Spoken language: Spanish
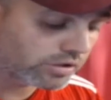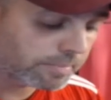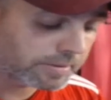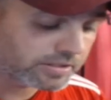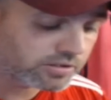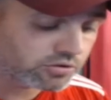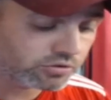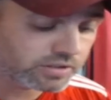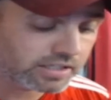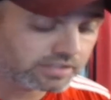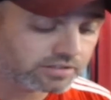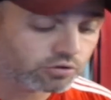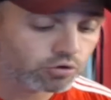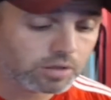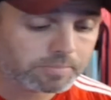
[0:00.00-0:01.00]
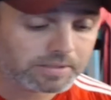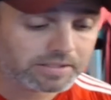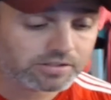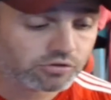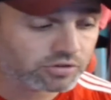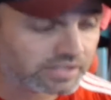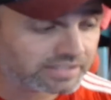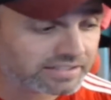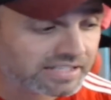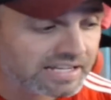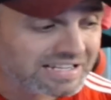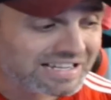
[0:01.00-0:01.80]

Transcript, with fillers: a PlayStation 3 o de PlayStation 3